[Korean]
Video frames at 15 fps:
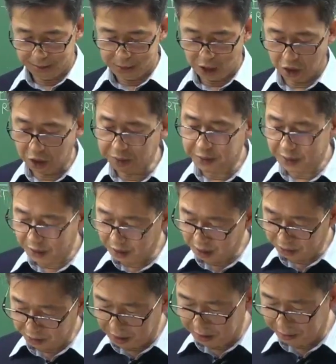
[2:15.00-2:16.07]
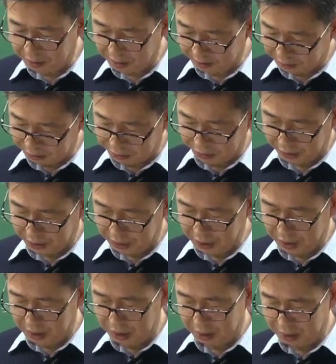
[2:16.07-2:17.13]
어렵지 않게 우리가 문제 풀 수
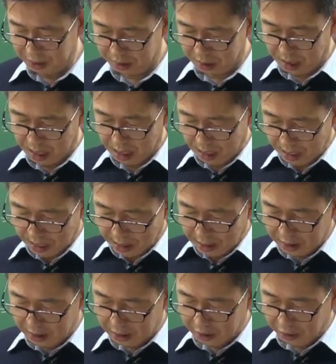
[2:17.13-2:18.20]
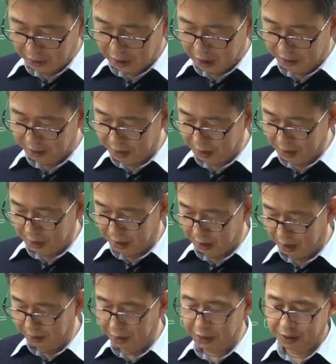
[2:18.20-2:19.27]
있죠? 네, 정답은
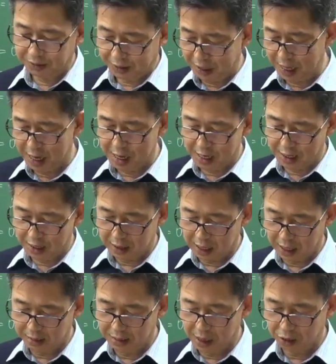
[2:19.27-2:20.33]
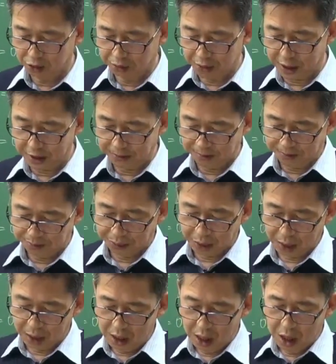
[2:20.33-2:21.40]
2번입니다. 다음에 9번.
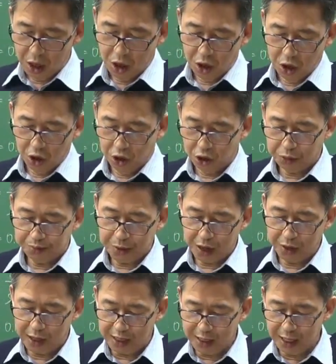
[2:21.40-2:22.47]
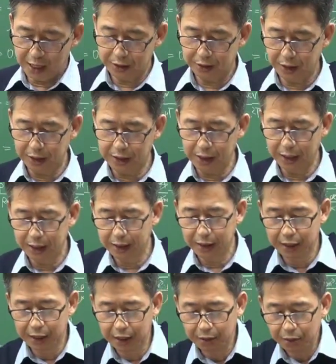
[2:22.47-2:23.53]
수평관 내에서
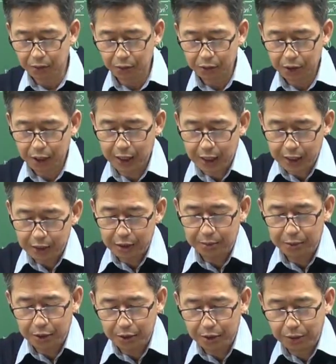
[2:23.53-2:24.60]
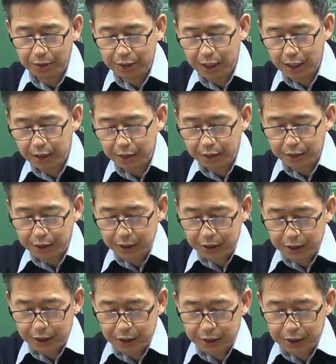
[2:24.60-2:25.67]
이상기체의 흐름 공정에 대한 설명으로 옳지 않은
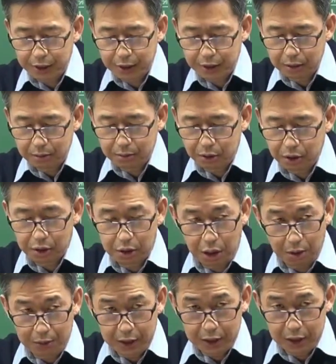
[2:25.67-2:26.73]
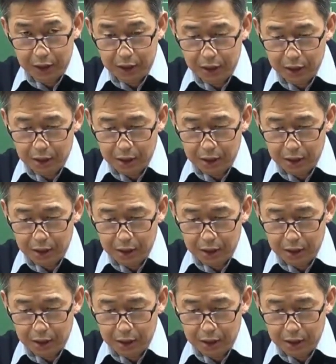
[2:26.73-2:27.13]
것은 뭐 터빈은